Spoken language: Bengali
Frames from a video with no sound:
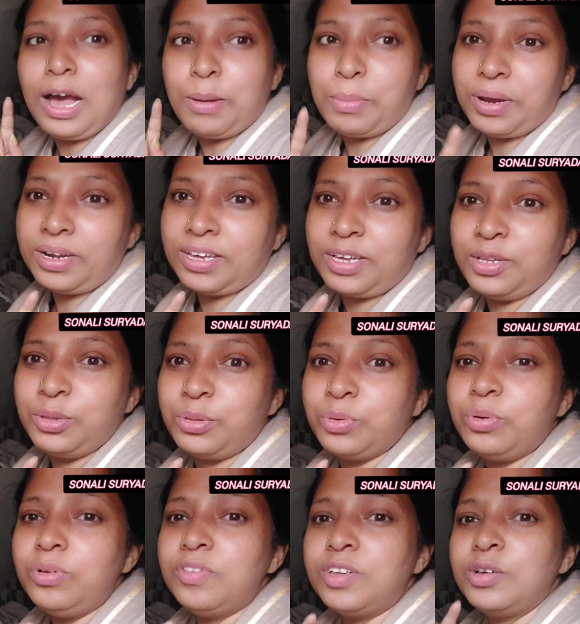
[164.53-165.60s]
আমার কিন্তু
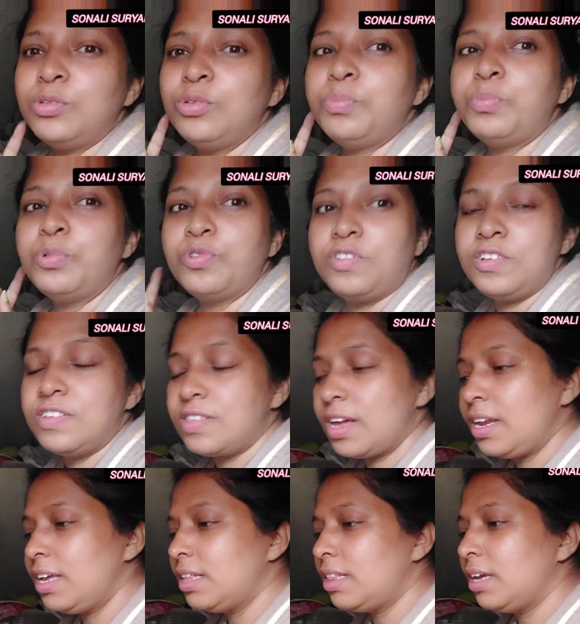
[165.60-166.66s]
যেহেতু পঁচিশ
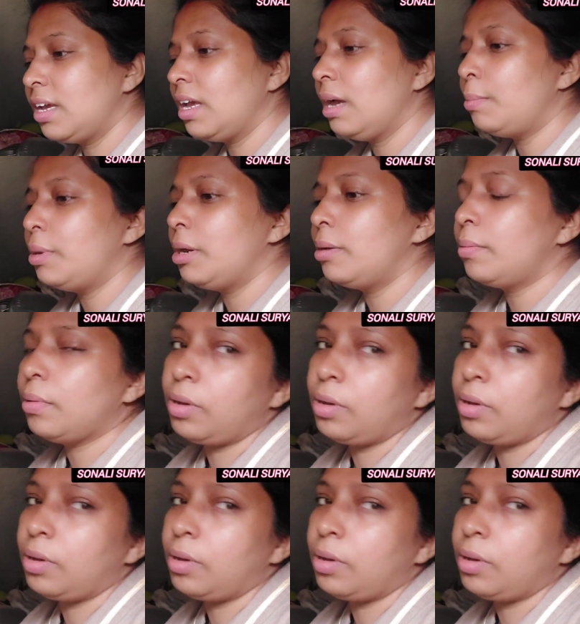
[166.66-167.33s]
তারিখ থেকে আমার